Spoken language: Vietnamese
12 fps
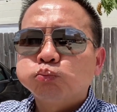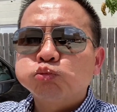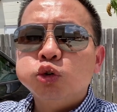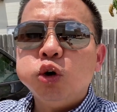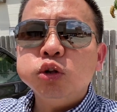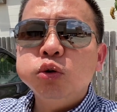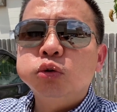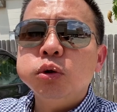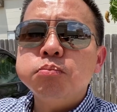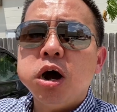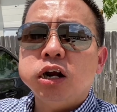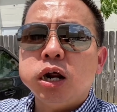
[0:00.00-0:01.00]
có
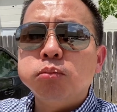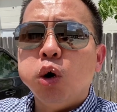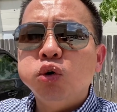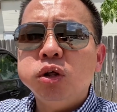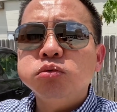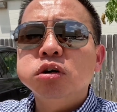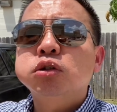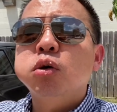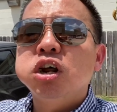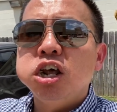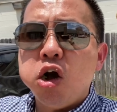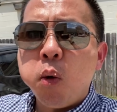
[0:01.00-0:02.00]
youtuber nào bụi giống như
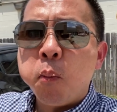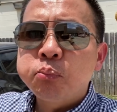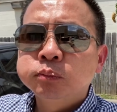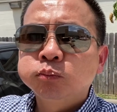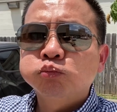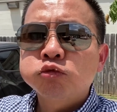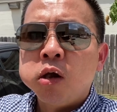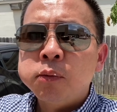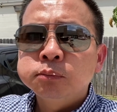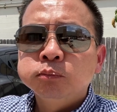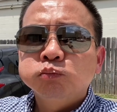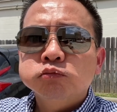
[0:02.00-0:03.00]
Tony không
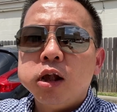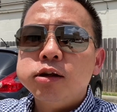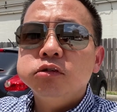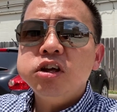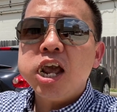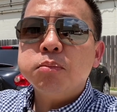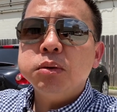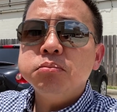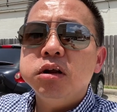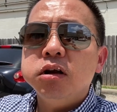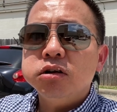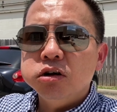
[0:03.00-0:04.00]
đi ăn bánh mì
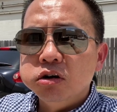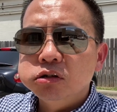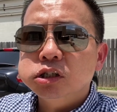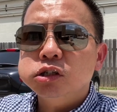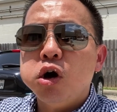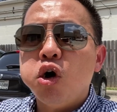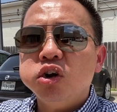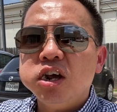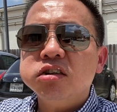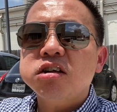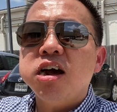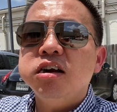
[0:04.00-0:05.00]
lề đường rồi ngồi ngay
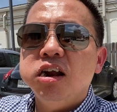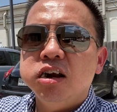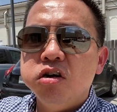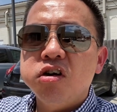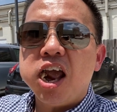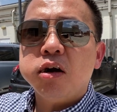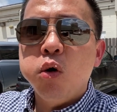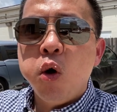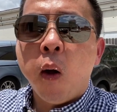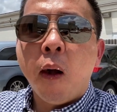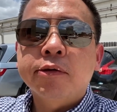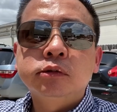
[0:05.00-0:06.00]
tại lề đường ăn luôn
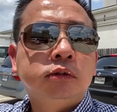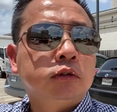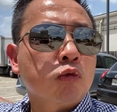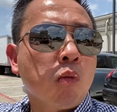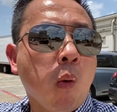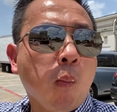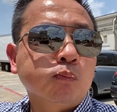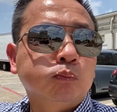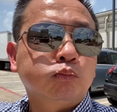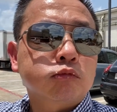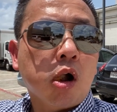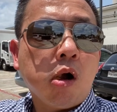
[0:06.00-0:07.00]

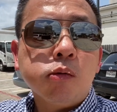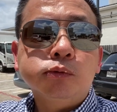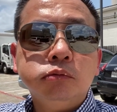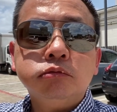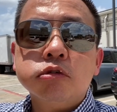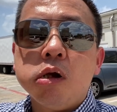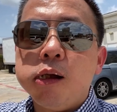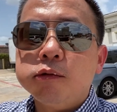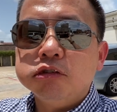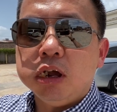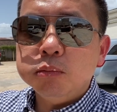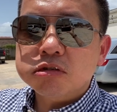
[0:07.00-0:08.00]
ừ,
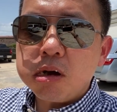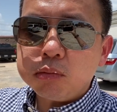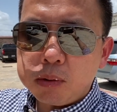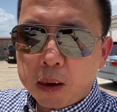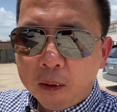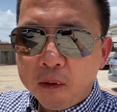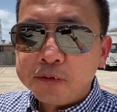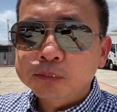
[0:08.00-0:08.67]
vậy mới sốc các bạn ạ